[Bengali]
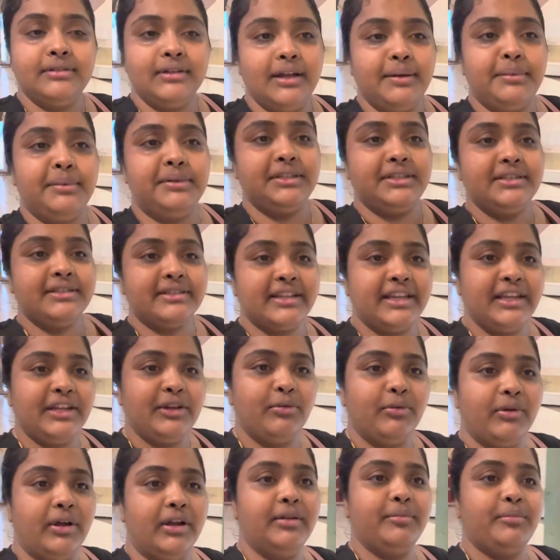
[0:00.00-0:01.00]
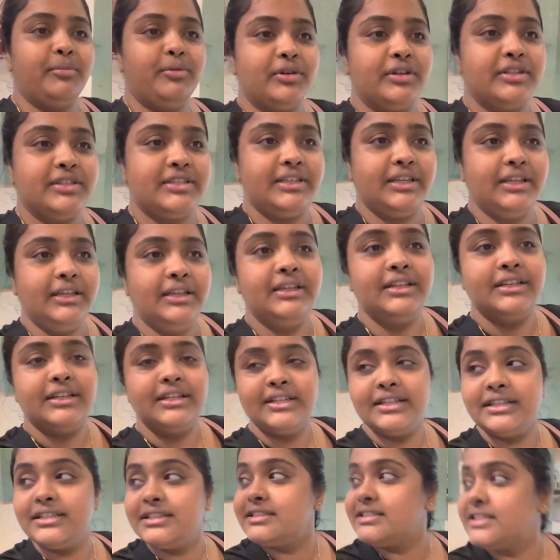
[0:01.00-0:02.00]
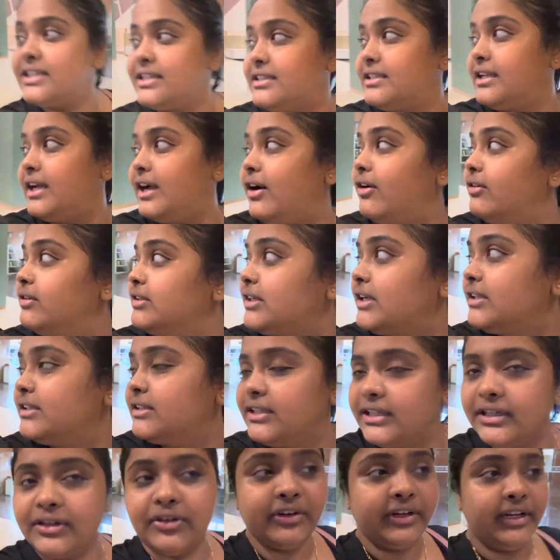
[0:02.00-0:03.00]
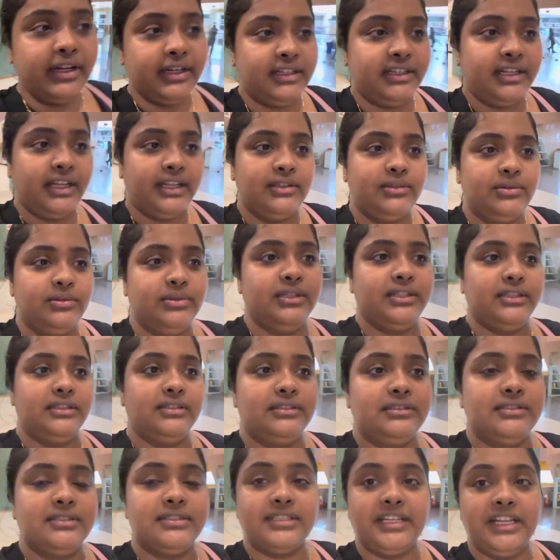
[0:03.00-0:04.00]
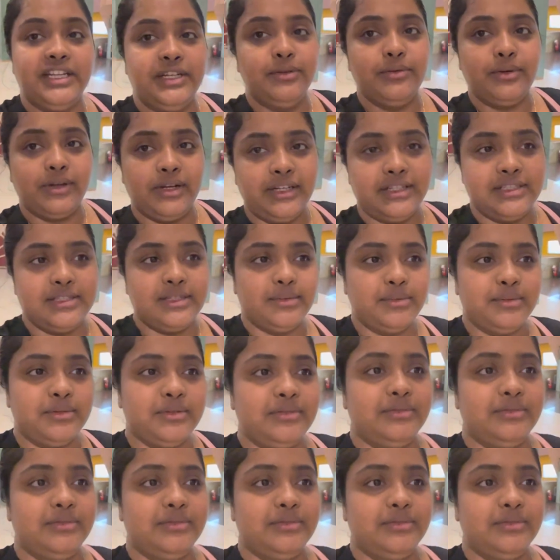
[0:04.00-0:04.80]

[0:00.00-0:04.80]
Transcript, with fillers: আমাদের স্কিন ওয়ান পড়েছে যেটা ওইখান থেকে অনেকটাই দূরে স্কিন ওয়ানে যাব